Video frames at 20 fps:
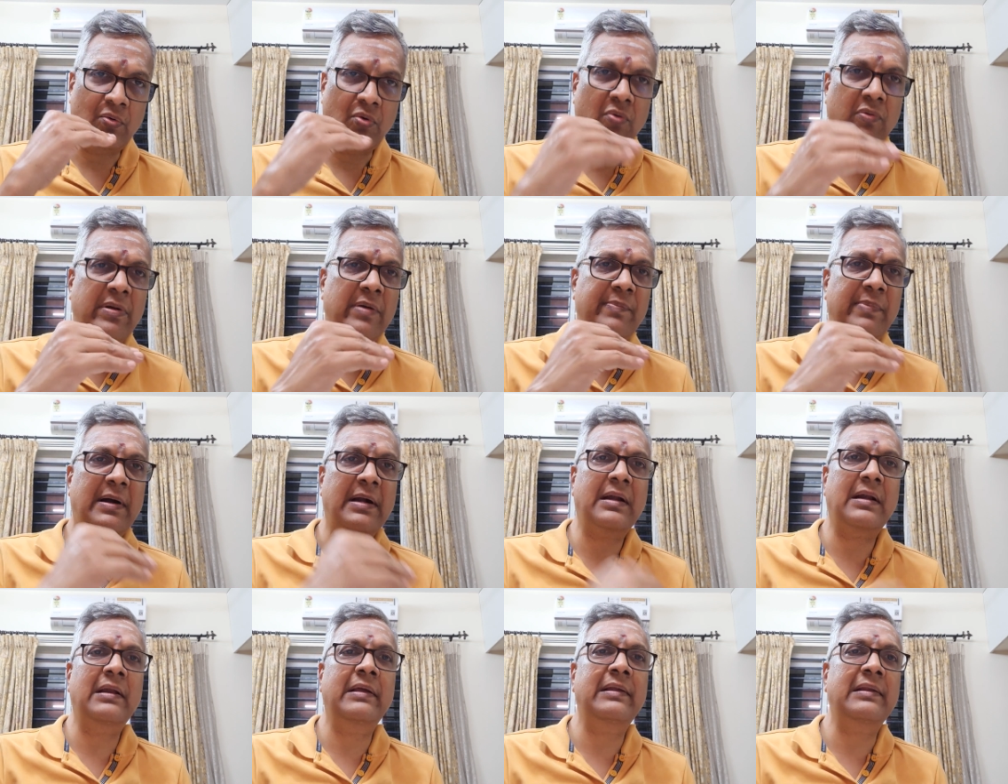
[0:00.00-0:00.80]
ஓவர்
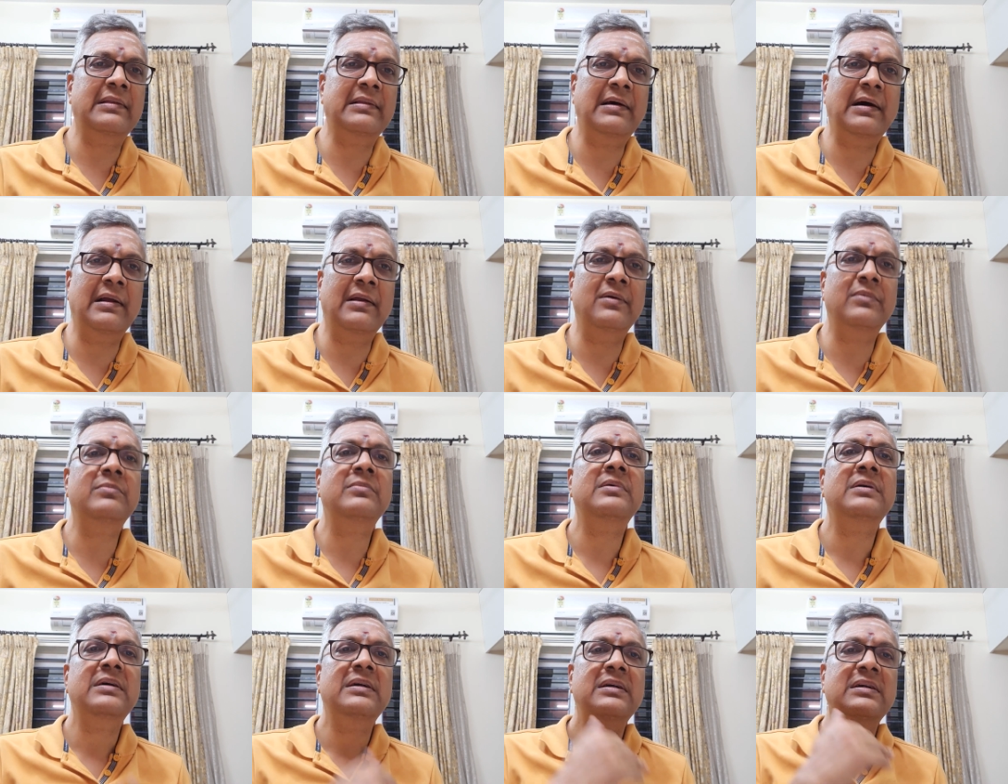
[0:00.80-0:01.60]
பாட்டில் இருந்தாலும்
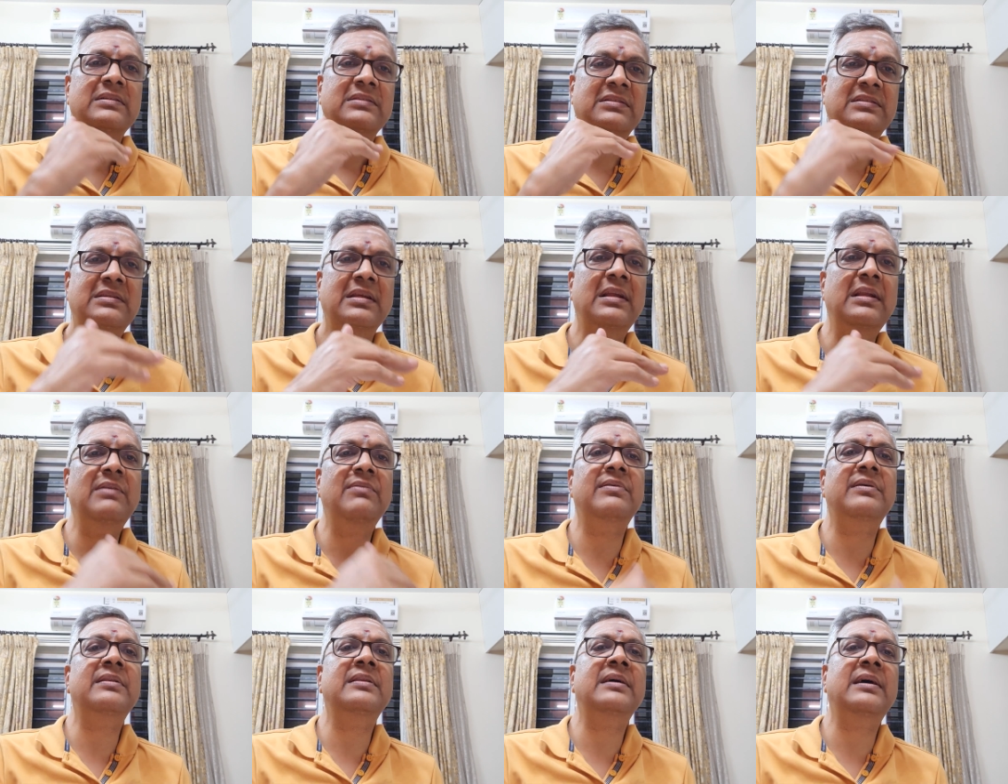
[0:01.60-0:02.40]
ஸ்டில்
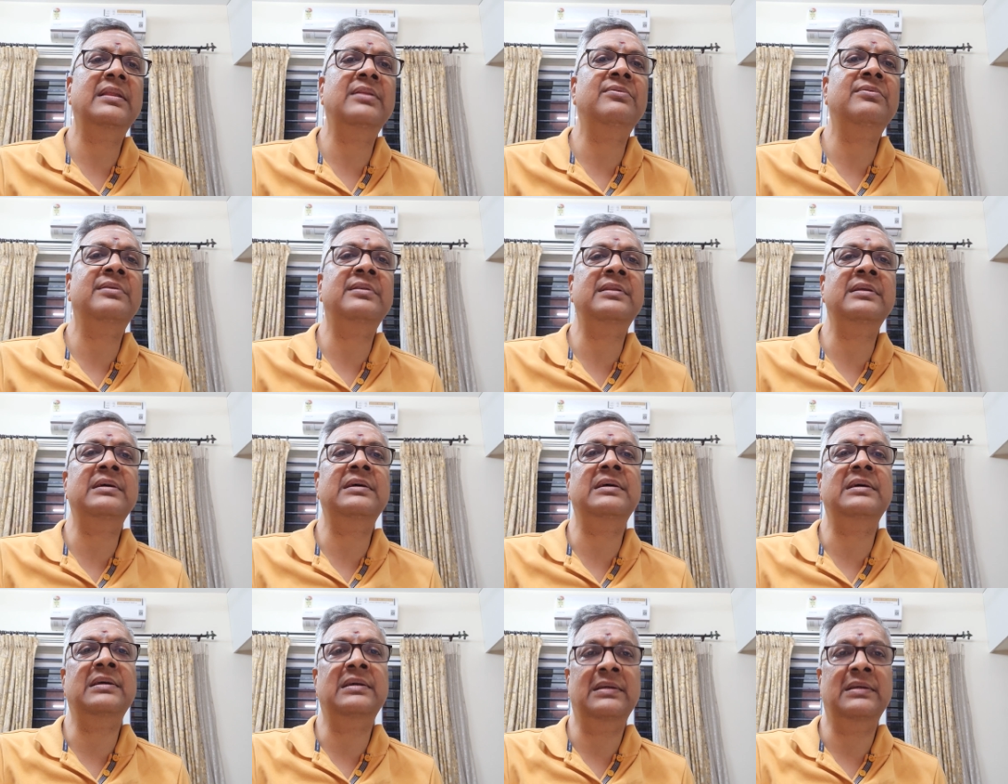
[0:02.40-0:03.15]
வந்து அது வந்து